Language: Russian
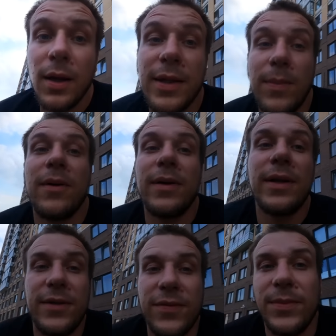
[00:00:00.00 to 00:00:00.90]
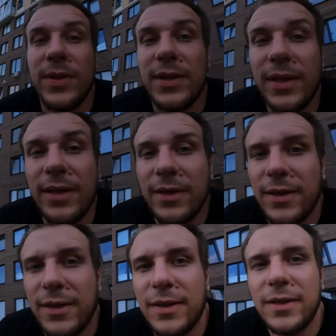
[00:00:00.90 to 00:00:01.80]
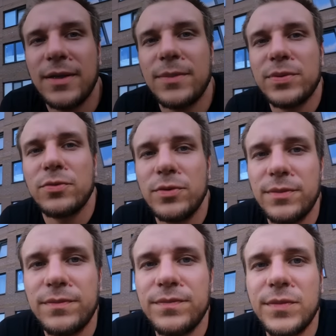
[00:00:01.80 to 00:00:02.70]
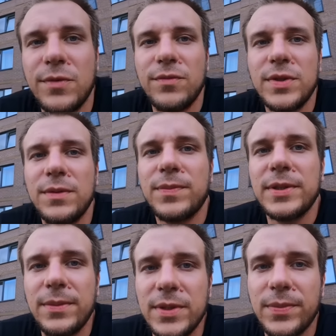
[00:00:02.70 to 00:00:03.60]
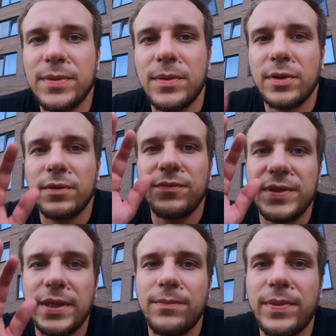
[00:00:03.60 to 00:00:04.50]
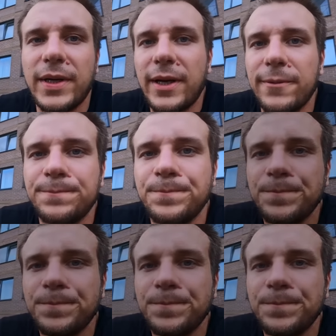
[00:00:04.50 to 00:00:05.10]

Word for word: добавляйте в комментариях, обсудим. Всем спасибо за просмотр, всем пока.